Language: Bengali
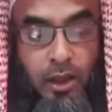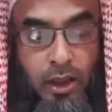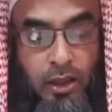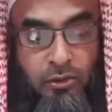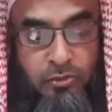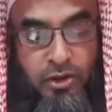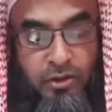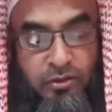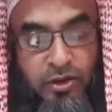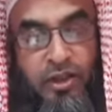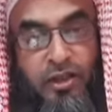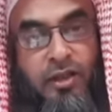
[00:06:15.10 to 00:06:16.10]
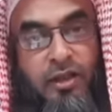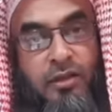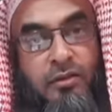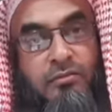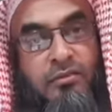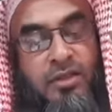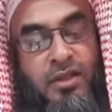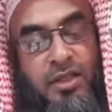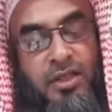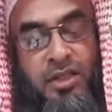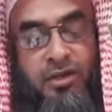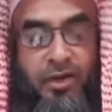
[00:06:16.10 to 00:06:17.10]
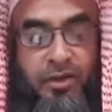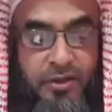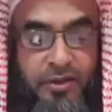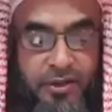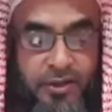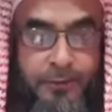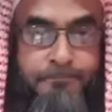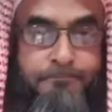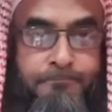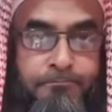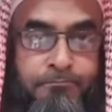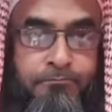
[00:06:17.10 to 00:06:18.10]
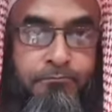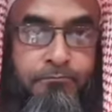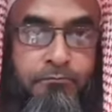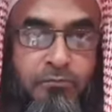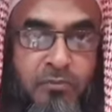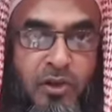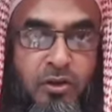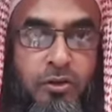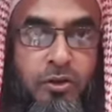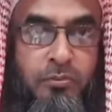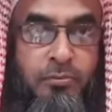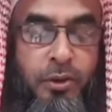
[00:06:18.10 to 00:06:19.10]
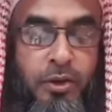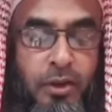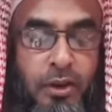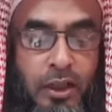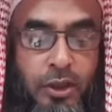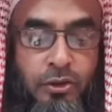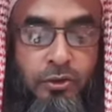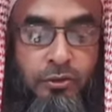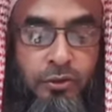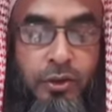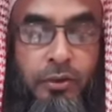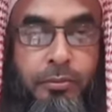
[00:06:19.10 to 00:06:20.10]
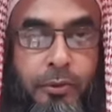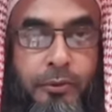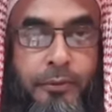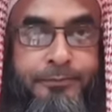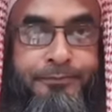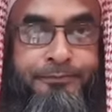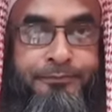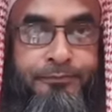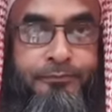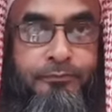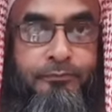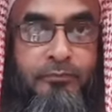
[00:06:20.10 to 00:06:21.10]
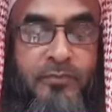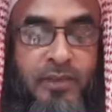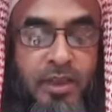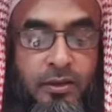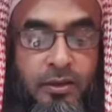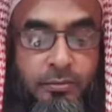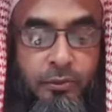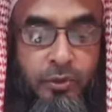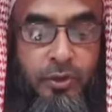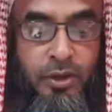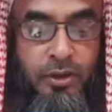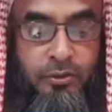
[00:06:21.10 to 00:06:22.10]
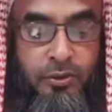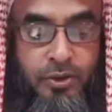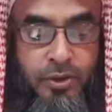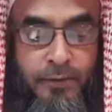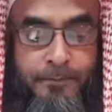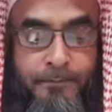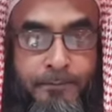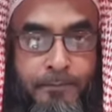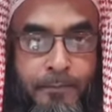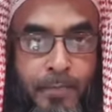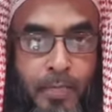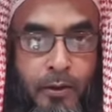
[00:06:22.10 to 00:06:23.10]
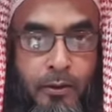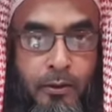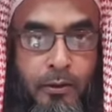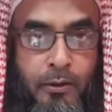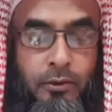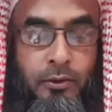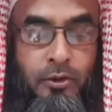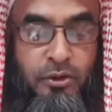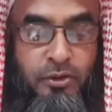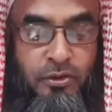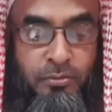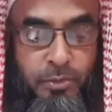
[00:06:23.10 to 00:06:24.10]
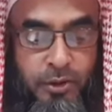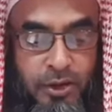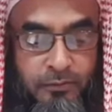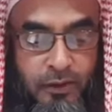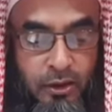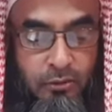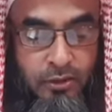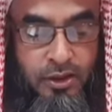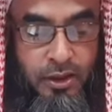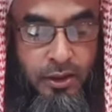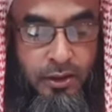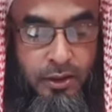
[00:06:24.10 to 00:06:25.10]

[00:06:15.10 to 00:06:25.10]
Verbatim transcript: আদম সন্তানকে সৃষ্টি করা হয়েছে ধন সম্পদের আসক্তির ওপর এদের প্রকৃতি হচ্ছে ধন সম্পদকে ভালোবাসা